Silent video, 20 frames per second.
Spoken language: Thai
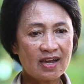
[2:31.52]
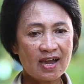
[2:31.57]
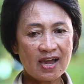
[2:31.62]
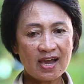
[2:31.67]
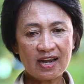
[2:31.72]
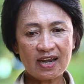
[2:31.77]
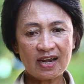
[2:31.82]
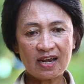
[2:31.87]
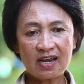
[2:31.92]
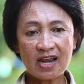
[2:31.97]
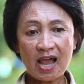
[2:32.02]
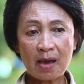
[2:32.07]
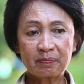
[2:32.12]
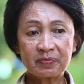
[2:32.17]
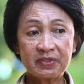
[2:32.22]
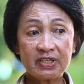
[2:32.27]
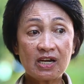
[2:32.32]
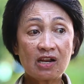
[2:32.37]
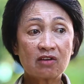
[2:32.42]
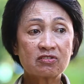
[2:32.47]
ือ
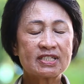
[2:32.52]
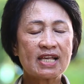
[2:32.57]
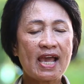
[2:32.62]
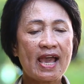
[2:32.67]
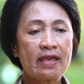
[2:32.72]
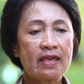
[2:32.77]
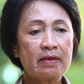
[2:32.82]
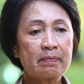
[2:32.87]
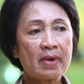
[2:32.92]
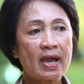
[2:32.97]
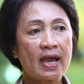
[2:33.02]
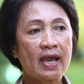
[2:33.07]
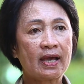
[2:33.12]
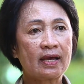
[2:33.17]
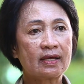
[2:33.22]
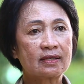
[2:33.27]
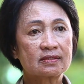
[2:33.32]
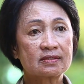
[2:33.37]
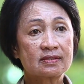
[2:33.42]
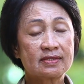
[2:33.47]
ลำที่เราใช้มา
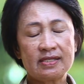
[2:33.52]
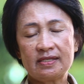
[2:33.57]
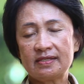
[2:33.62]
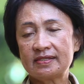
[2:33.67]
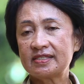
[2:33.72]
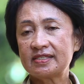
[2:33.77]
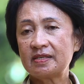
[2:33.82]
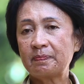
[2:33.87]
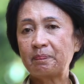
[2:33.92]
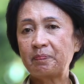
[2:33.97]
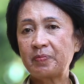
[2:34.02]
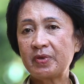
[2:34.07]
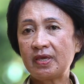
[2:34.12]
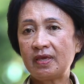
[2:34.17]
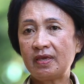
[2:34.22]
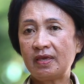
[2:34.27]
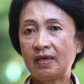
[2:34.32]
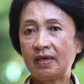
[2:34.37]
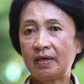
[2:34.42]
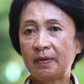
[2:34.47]
40 ปี
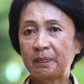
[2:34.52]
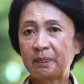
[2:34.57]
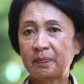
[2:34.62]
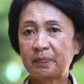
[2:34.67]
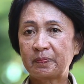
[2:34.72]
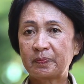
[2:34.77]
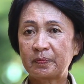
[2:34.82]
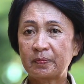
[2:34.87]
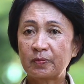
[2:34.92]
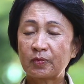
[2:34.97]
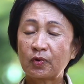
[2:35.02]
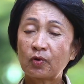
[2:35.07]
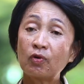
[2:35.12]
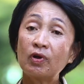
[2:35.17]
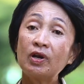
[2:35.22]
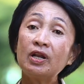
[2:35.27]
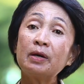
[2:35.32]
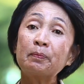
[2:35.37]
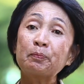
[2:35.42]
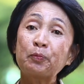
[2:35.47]
ก็
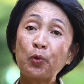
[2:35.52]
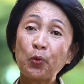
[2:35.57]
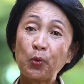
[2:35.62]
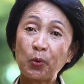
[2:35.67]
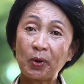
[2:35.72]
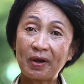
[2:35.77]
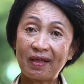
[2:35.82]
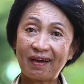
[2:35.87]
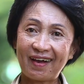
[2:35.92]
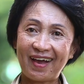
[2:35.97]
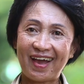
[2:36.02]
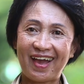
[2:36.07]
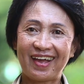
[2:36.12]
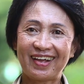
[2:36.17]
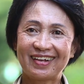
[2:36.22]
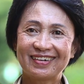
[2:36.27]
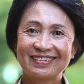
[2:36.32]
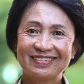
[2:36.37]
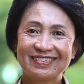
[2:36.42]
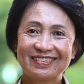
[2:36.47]
เริ่มผุแล้วค่ะ
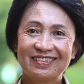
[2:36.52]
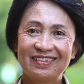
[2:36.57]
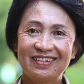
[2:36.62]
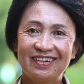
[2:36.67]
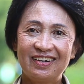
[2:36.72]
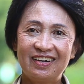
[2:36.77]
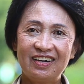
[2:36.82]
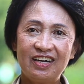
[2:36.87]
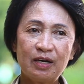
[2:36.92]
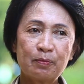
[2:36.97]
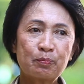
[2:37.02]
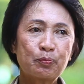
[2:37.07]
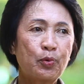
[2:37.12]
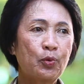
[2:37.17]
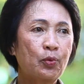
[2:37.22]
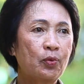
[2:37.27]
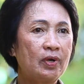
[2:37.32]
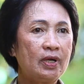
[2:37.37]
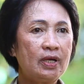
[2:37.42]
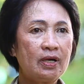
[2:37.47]
เริ่ม
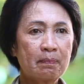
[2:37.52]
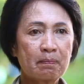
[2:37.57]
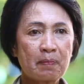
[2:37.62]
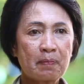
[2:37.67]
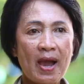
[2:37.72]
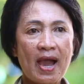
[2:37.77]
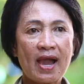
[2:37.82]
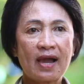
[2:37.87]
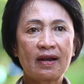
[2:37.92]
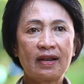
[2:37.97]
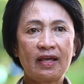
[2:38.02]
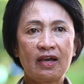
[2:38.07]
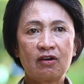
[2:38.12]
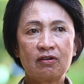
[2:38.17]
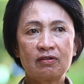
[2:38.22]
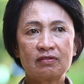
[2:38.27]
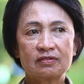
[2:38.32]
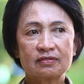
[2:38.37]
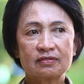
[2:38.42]
ผุเริ่มพังแล้ว